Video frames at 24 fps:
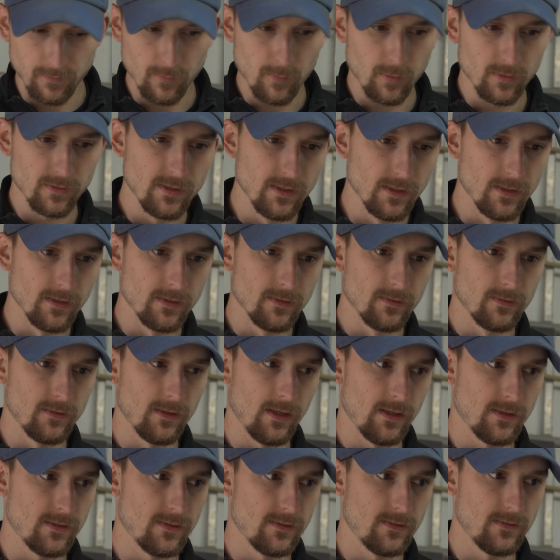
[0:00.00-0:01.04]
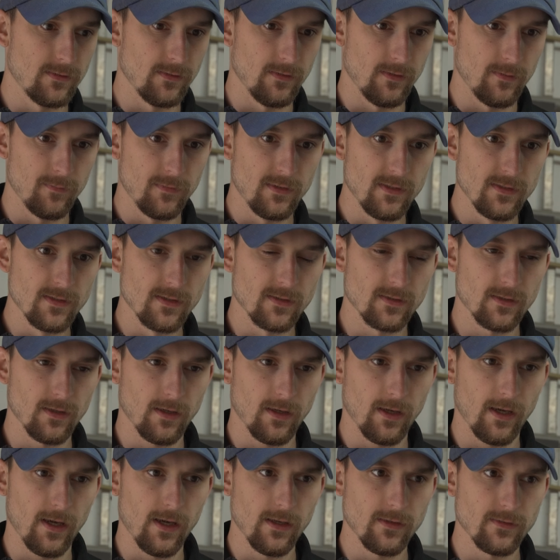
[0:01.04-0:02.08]
wir montieren jetzt ähm, dieses
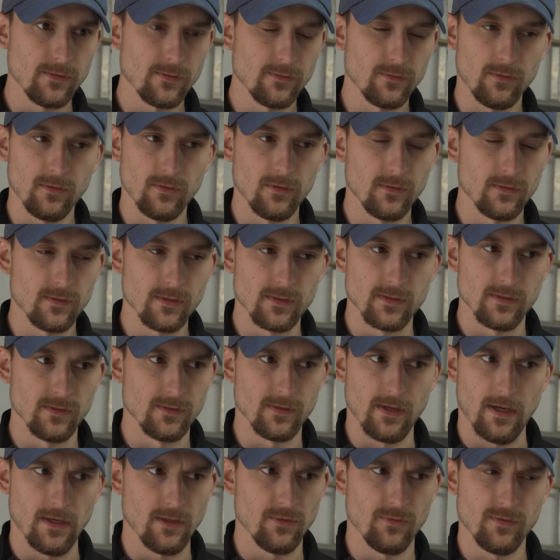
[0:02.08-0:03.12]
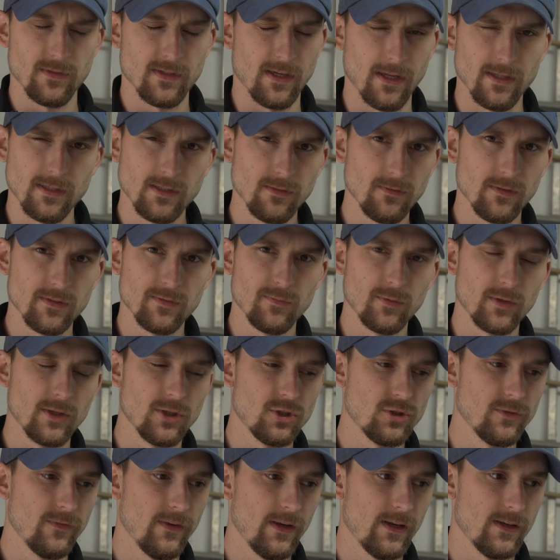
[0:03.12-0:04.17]
Gerät und das ist eigentlich auch das Einzige, was
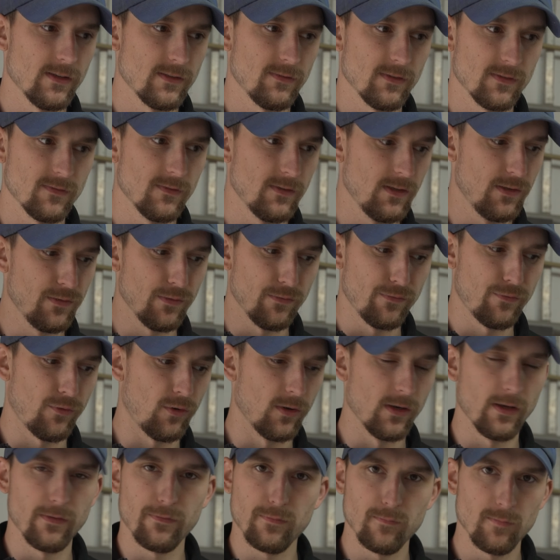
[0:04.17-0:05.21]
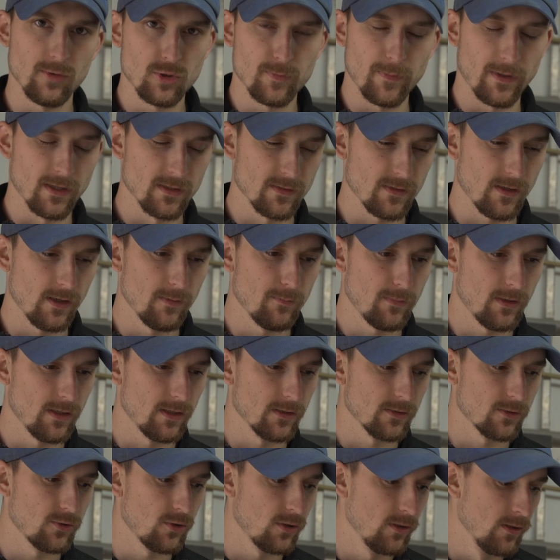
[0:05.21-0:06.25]
wirklich schwer ist, was wir nicht von vorne einfach mit Spacks
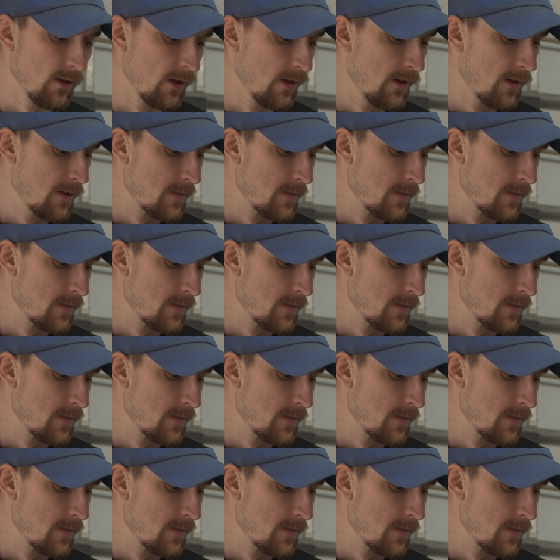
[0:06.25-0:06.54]
reinballern können.